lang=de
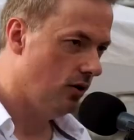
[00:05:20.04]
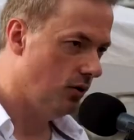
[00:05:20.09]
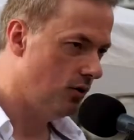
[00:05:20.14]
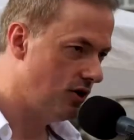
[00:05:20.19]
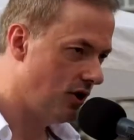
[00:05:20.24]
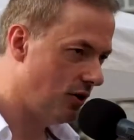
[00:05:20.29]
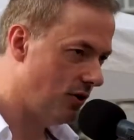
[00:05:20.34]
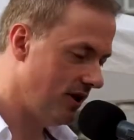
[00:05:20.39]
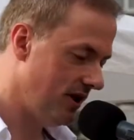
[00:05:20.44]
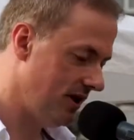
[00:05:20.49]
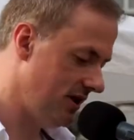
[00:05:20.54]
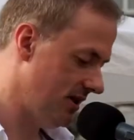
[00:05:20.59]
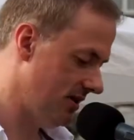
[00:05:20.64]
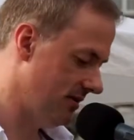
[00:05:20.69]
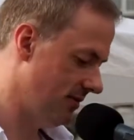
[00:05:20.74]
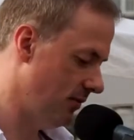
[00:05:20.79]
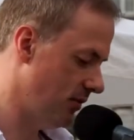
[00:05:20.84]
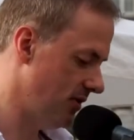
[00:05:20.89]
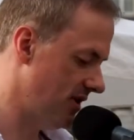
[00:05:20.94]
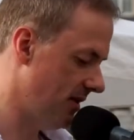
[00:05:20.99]
Und auch
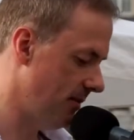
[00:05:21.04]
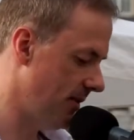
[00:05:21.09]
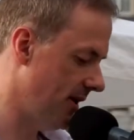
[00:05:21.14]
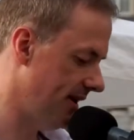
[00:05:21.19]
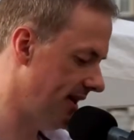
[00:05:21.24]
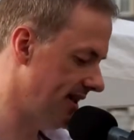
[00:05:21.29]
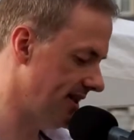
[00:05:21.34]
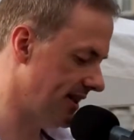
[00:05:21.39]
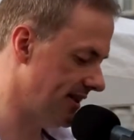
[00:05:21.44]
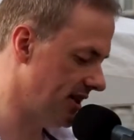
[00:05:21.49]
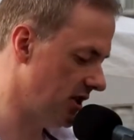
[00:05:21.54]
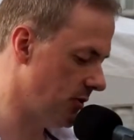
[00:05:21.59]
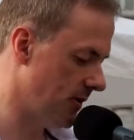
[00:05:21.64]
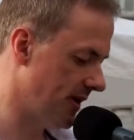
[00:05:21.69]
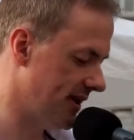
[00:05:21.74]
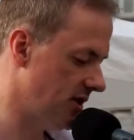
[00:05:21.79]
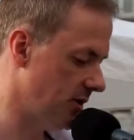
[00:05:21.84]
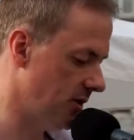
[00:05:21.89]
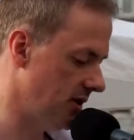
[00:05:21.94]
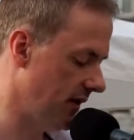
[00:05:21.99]
ich musste mir in dieser
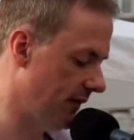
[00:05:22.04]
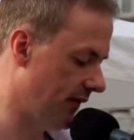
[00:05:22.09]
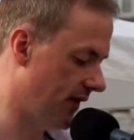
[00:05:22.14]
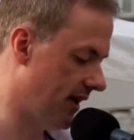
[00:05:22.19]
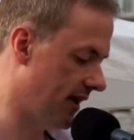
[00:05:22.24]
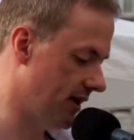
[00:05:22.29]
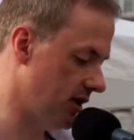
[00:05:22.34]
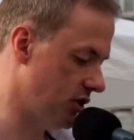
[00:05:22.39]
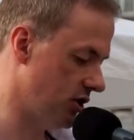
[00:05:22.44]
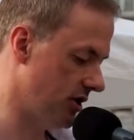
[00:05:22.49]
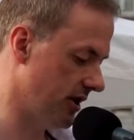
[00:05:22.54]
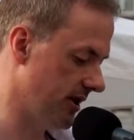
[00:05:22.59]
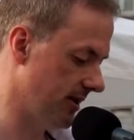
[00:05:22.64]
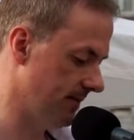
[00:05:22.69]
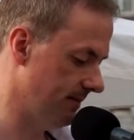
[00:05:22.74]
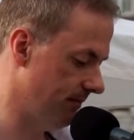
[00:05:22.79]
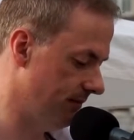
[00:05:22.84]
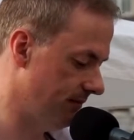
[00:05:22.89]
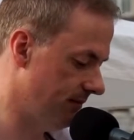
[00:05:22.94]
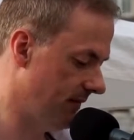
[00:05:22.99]
Situation die Frage
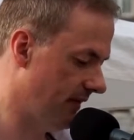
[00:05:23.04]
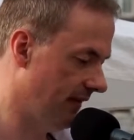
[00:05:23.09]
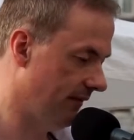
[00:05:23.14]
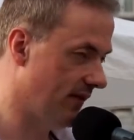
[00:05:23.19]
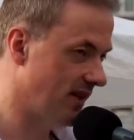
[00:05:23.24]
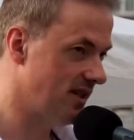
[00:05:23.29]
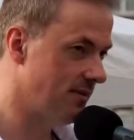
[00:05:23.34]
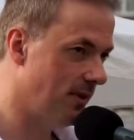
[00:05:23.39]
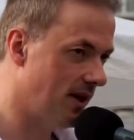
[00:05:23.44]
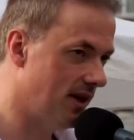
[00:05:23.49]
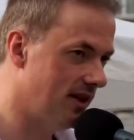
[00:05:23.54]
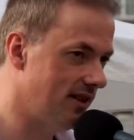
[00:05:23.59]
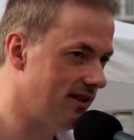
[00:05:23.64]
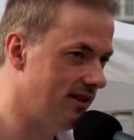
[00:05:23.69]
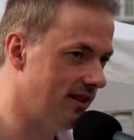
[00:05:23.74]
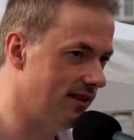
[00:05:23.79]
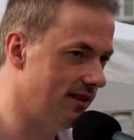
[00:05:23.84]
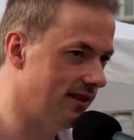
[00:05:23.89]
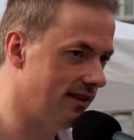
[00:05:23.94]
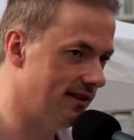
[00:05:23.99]
stellen, was mache ich
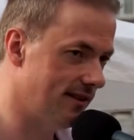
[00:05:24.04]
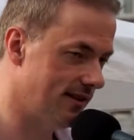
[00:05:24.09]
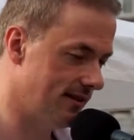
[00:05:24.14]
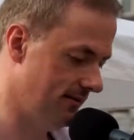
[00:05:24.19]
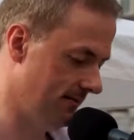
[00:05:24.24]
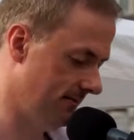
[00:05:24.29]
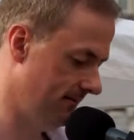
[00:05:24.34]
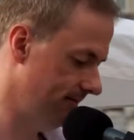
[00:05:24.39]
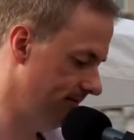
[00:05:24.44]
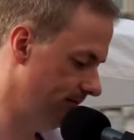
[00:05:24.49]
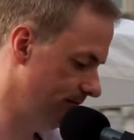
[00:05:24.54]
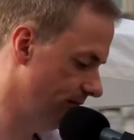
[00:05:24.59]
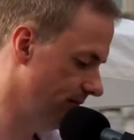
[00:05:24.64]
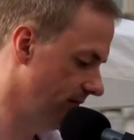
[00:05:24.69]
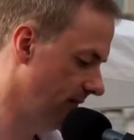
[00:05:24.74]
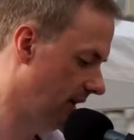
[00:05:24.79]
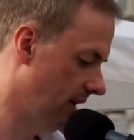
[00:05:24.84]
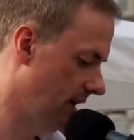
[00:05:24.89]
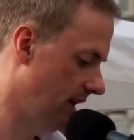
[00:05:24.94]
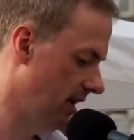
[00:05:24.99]
denn jetzt?
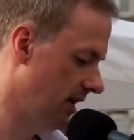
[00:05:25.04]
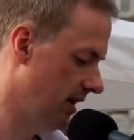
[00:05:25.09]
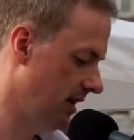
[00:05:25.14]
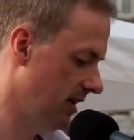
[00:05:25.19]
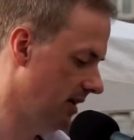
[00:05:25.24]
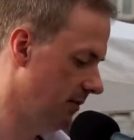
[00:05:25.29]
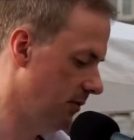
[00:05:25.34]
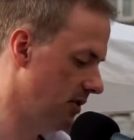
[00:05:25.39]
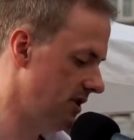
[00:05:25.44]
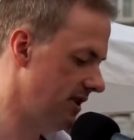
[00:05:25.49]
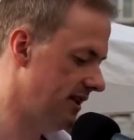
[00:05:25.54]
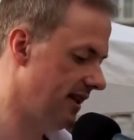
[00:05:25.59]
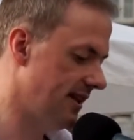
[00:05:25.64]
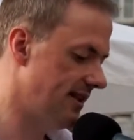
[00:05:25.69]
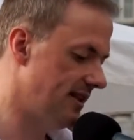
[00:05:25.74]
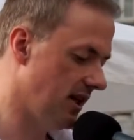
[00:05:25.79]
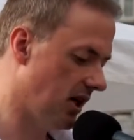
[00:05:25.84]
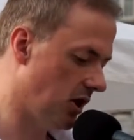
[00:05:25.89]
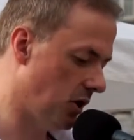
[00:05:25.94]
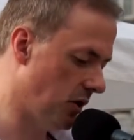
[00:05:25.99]
muss ich
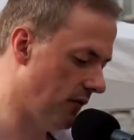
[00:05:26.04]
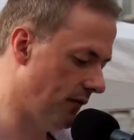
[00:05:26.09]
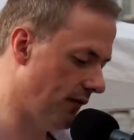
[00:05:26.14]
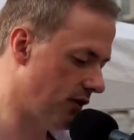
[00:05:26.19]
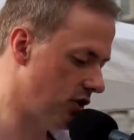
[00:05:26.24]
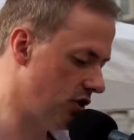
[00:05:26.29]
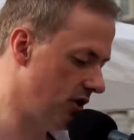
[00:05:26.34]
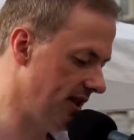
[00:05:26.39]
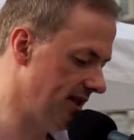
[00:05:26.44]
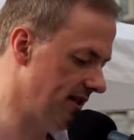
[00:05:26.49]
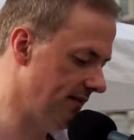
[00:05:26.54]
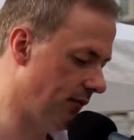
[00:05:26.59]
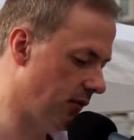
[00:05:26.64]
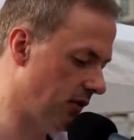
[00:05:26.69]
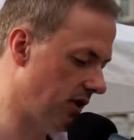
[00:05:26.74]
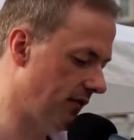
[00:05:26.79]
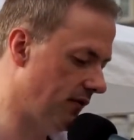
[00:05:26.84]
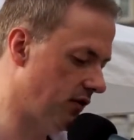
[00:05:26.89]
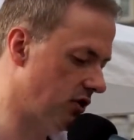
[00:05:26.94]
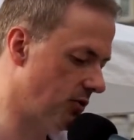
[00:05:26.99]
jetzt die Augen verschließen vor
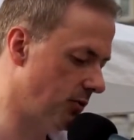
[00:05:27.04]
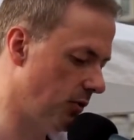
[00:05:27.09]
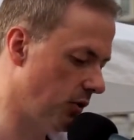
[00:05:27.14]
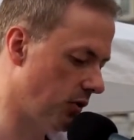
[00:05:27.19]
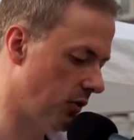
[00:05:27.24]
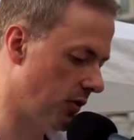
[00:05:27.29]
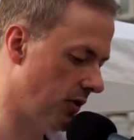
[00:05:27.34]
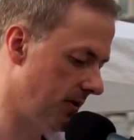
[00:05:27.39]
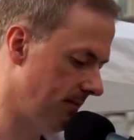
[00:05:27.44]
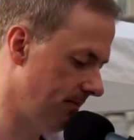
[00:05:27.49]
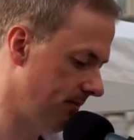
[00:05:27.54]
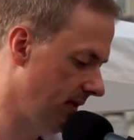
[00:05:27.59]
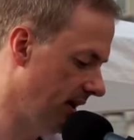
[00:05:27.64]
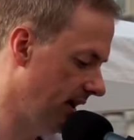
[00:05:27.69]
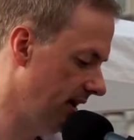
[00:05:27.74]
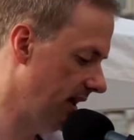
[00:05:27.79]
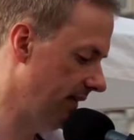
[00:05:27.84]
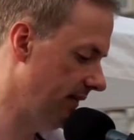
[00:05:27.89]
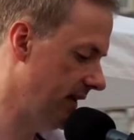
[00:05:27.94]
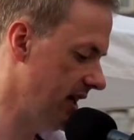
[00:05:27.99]
den Verschwörungen,
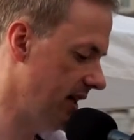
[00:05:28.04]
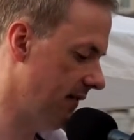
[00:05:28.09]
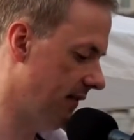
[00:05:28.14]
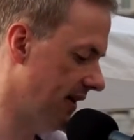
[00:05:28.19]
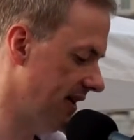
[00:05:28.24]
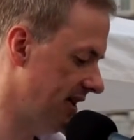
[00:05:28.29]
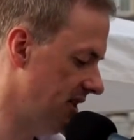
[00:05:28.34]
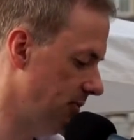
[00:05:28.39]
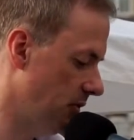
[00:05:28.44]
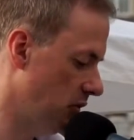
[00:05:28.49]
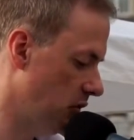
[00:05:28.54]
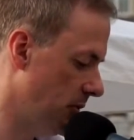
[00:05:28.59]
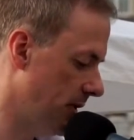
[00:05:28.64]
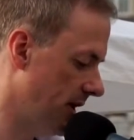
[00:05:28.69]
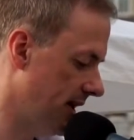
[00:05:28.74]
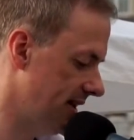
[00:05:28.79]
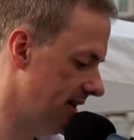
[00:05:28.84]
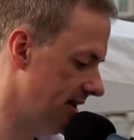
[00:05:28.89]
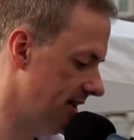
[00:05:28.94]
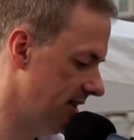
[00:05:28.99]
die weltweit zu
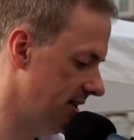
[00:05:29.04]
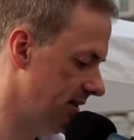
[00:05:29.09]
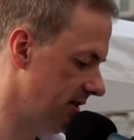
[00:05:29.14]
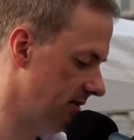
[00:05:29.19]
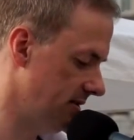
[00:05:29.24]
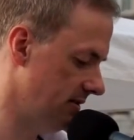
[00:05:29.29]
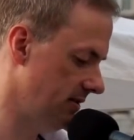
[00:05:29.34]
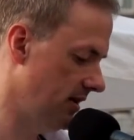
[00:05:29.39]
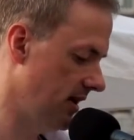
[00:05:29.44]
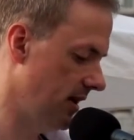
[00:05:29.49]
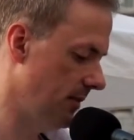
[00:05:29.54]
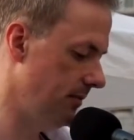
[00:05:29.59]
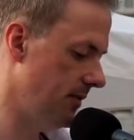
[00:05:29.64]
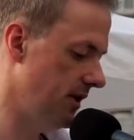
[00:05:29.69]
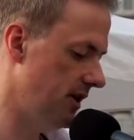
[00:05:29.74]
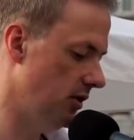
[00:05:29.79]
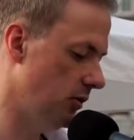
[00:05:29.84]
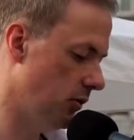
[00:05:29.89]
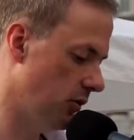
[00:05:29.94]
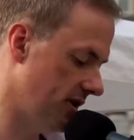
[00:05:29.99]
beobachten sind,
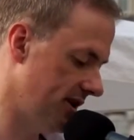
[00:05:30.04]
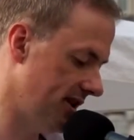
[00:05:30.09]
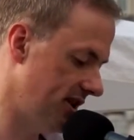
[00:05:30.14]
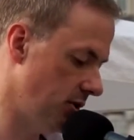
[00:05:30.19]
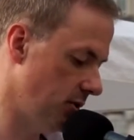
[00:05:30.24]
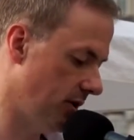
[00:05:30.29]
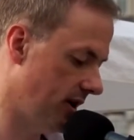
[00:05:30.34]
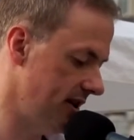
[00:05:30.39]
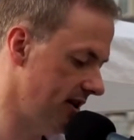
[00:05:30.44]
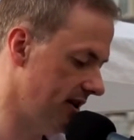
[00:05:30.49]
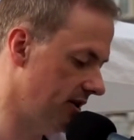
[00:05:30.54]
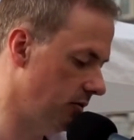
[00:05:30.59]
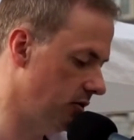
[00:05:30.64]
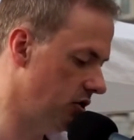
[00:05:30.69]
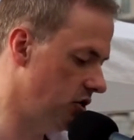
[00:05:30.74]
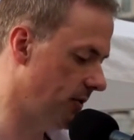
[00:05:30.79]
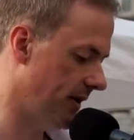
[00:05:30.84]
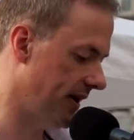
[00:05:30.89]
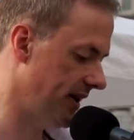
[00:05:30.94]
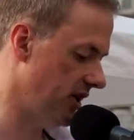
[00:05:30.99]
mir die Ohren zuhalten
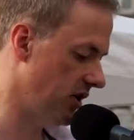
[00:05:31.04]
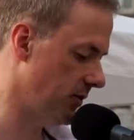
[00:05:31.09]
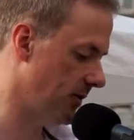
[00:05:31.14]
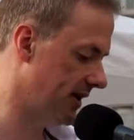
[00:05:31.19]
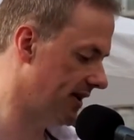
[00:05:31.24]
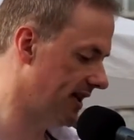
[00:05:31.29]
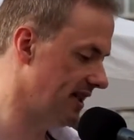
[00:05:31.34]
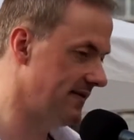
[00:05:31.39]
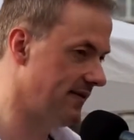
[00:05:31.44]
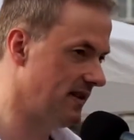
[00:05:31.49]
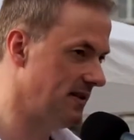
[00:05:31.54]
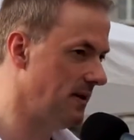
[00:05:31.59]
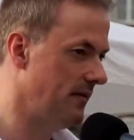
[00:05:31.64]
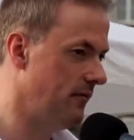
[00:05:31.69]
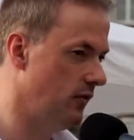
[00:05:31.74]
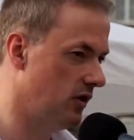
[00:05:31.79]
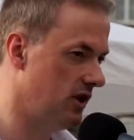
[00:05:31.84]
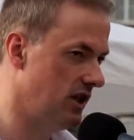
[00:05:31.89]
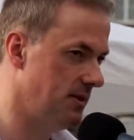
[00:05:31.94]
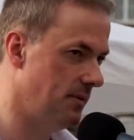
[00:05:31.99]
und schweigen über das, was mich
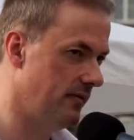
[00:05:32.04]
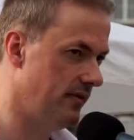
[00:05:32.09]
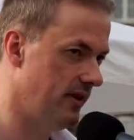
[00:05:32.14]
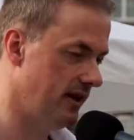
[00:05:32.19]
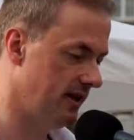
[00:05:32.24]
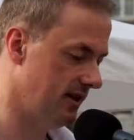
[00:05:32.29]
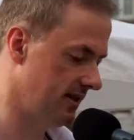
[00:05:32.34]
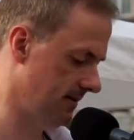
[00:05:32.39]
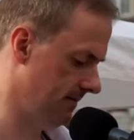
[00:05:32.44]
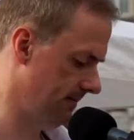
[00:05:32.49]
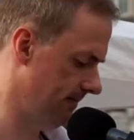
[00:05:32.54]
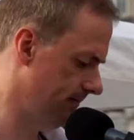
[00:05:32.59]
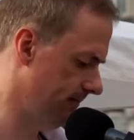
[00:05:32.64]
wirklich bewegt?